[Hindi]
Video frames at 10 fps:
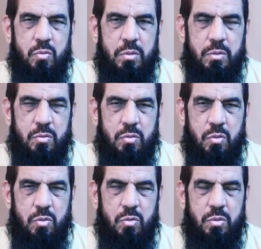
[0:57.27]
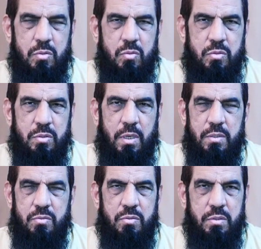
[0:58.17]
उन्नीस सौ
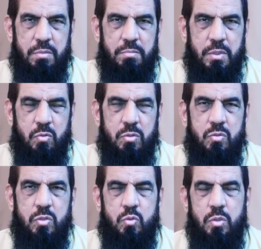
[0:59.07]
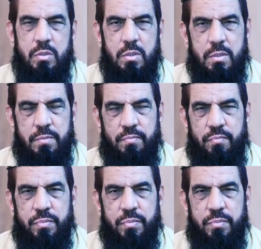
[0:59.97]
सात सितंबर उन्नीस सौ चौहत्तर